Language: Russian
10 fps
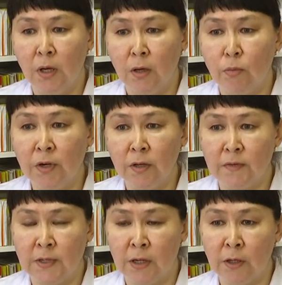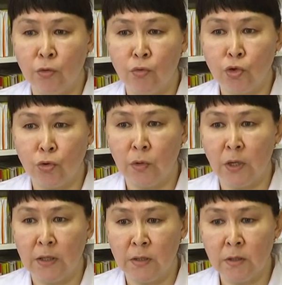мы взяли на
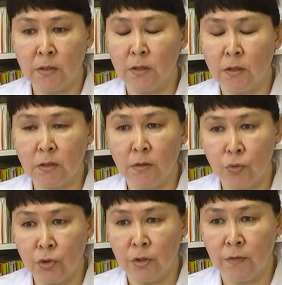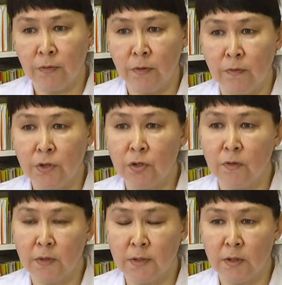учет 11 случаев
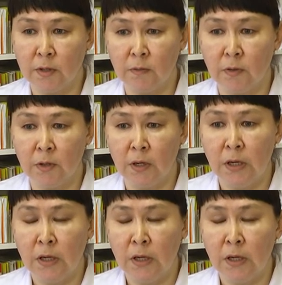ВИЧ-инфицированных.